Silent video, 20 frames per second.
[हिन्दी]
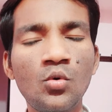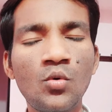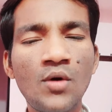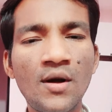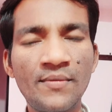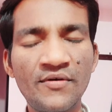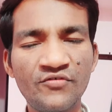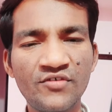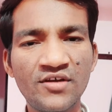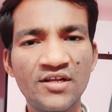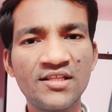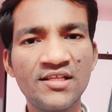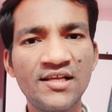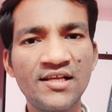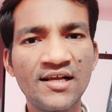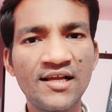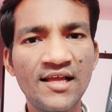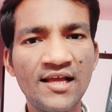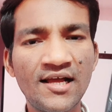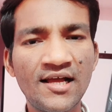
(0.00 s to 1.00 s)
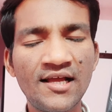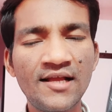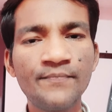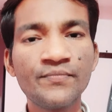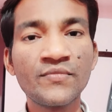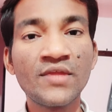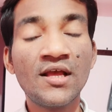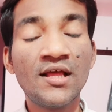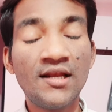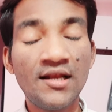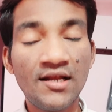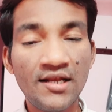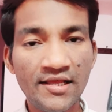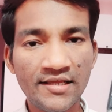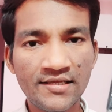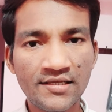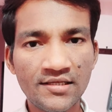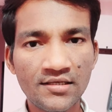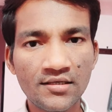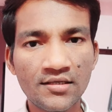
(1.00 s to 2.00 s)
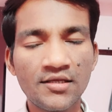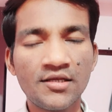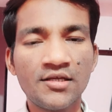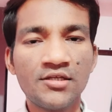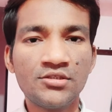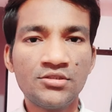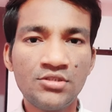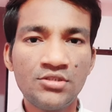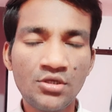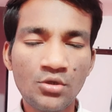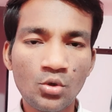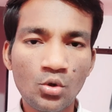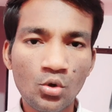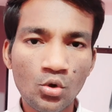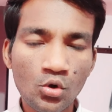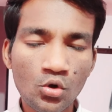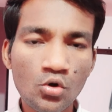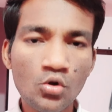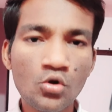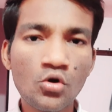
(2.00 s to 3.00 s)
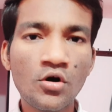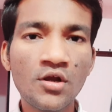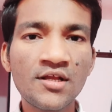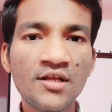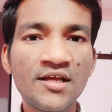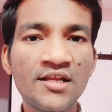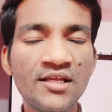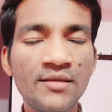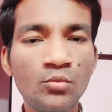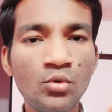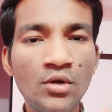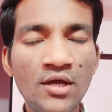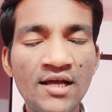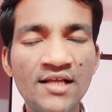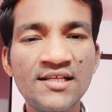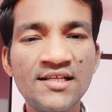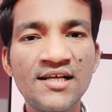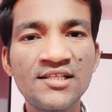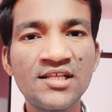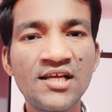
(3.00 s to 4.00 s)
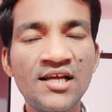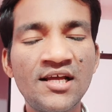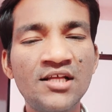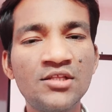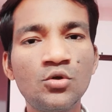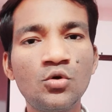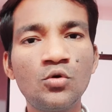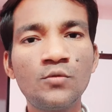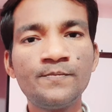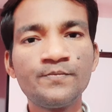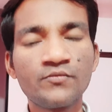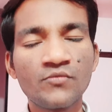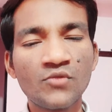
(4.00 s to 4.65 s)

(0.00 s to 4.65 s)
को वापस कर दिया गया है लेकिन जिन लोगों को कॉल करके बुलाया जाता है तो